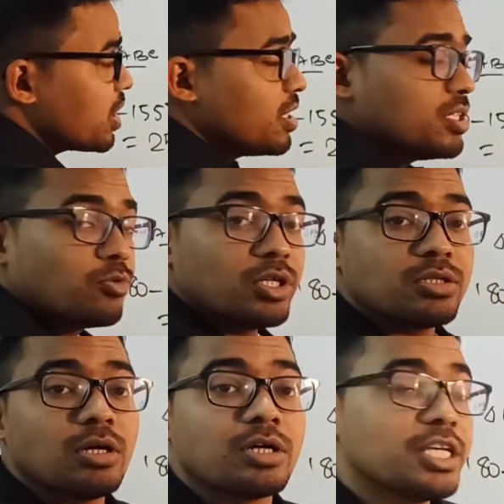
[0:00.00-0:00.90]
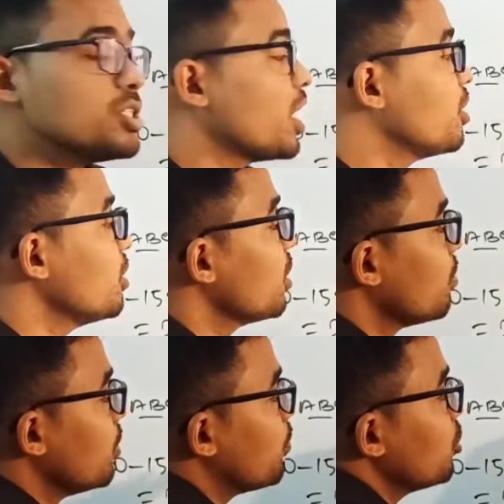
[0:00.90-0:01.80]
আমরা কি বলে কি জানি
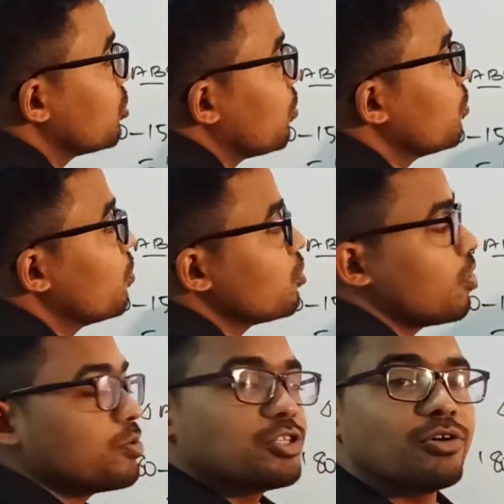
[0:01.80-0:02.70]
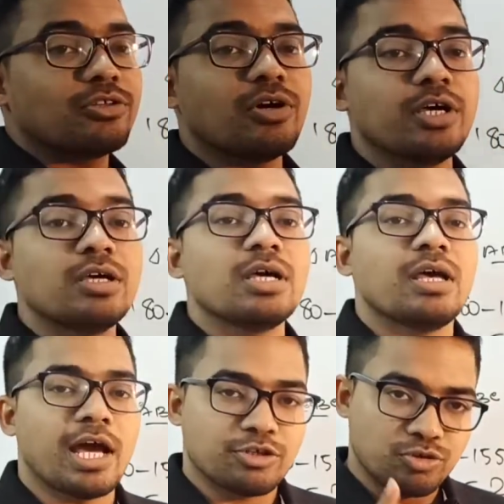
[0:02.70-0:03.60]
বিপরীত কোণগুলো সমষ্টি কত হয়
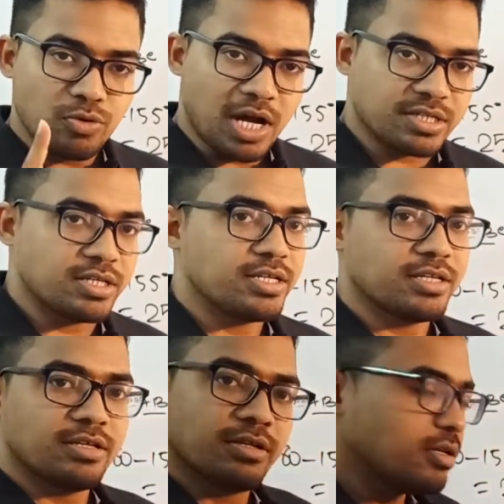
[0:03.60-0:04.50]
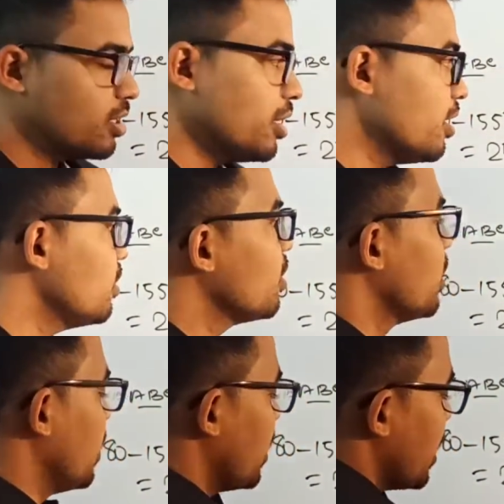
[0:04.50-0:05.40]
একশো আশি ডিগ্রি ক্লিয়ার
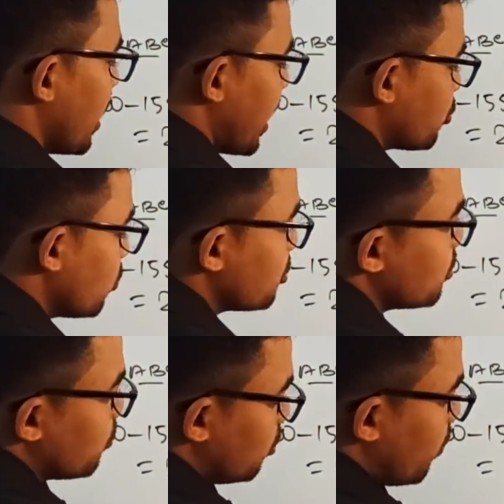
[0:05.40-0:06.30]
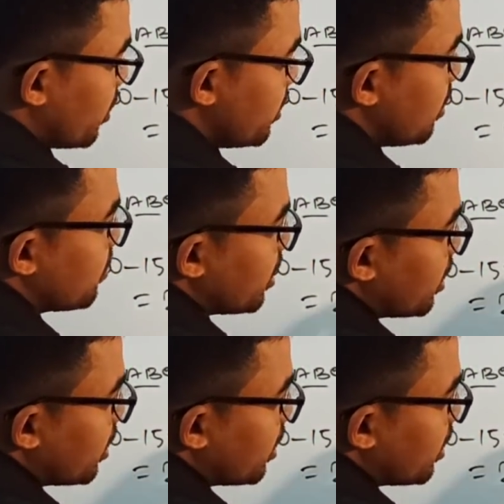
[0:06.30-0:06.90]
একশো আশির মধ্যে অলরেডি আমরা